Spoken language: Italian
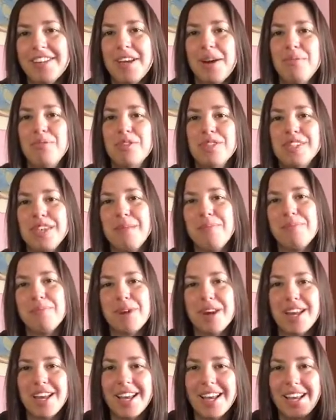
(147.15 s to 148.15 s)
chiamo
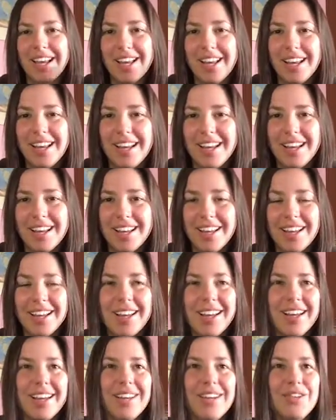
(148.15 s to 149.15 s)
sempre
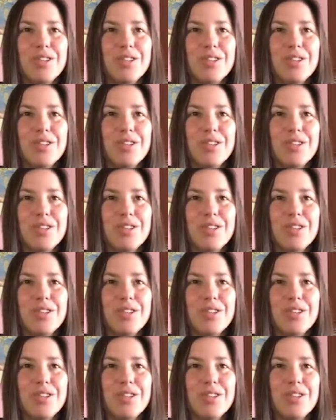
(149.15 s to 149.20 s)
le,